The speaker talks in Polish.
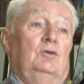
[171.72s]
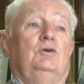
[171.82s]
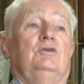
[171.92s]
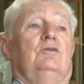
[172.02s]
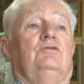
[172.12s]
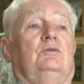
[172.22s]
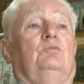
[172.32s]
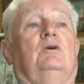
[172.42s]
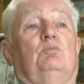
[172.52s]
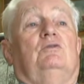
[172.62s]
No i to się
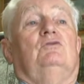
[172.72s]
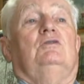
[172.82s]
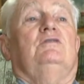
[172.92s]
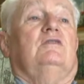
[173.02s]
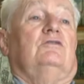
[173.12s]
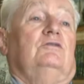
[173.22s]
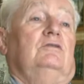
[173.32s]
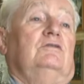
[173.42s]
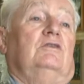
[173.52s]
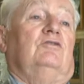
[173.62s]
e, powoli
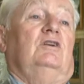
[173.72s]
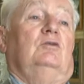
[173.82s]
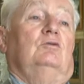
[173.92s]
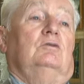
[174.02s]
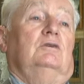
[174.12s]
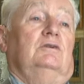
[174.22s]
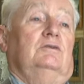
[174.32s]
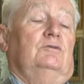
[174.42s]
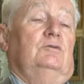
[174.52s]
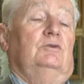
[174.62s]
zaczynało
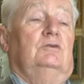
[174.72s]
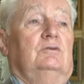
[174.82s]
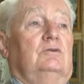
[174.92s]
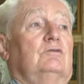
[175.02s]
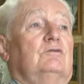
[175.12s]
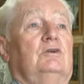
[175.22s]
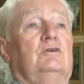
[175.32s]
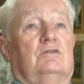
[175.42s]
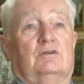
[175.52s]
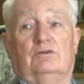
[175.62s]
e, niby
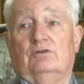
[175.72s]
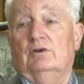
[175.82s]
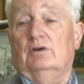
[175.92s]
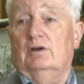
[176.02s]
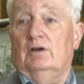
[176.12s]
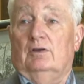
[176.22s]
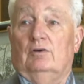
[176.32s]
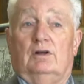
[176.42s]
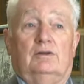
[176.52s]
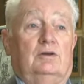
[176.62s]
rozkręcać.
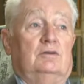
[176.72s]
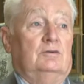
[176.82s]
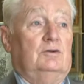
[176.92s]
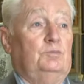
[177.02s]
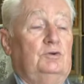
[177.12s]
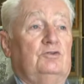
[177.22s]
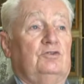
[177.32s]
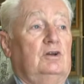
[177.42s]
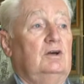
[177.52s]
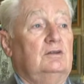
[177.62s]
No ale te, te
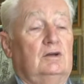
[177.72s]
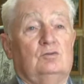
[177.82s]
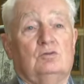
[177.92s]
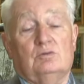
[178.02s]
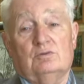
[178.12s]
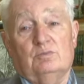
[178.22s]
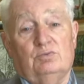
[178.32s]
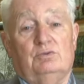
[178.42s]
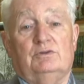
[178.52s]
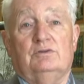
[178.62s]
pierwsze lata, no to, to
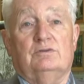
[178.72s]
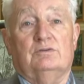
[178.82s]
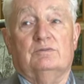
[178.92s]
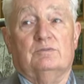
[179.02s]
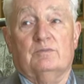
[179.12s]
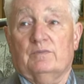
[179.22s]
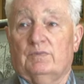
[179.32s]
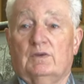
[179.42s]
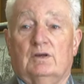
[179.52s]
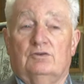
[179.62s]
były
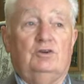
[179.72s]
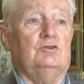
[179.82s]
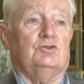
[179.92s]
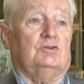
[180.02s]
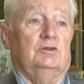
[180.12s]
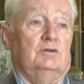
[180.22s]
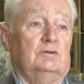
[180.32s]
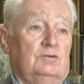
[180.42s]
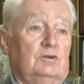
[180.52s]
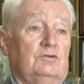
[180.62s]
ciężkie.
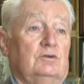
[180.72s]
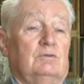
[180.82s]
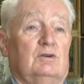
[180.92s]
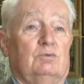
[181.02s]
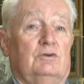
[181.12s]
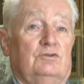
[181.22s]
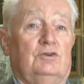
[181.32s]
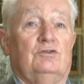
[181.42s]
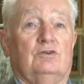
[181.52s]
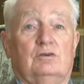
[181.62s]
Ciężkie, można powiedzieć
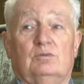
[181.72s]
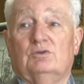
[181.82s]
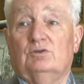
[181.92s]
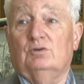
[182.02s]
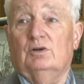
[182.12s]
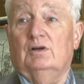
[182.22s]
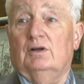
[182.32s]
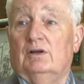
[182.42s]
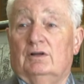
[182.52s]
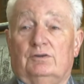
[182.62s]
ciężkie, no bo to
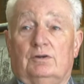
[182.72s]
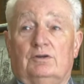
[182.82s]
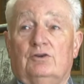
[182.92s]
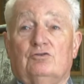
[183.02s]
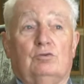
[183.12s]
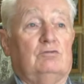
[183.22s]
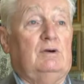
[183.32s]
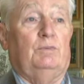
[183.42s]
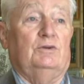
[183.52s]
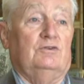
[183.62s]
nie szło
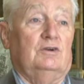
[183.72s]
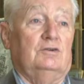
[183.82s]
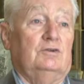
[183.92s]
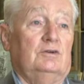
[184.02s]
złapać